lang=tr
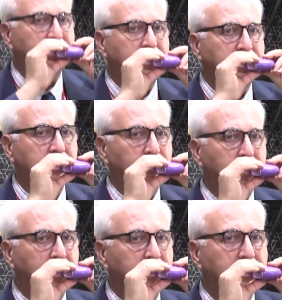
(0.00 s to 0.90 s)
Sıkıca
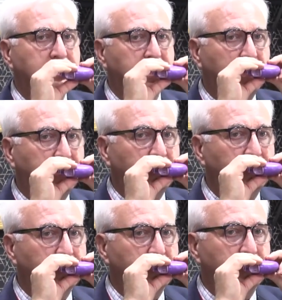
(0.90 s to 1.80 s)
dudaklarınızı
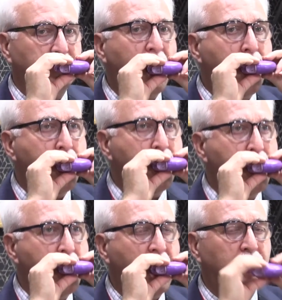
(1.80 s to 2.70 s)
kapatıyorsunuz. Evet.
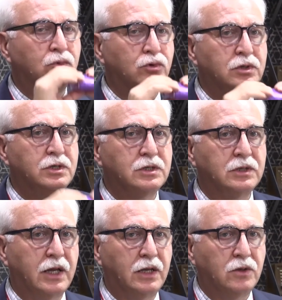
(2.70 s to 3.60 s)
Bunun
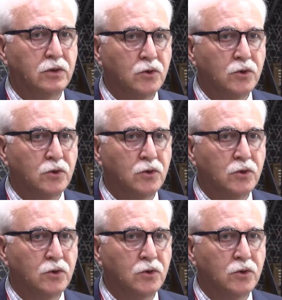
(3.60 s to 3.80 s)
içinden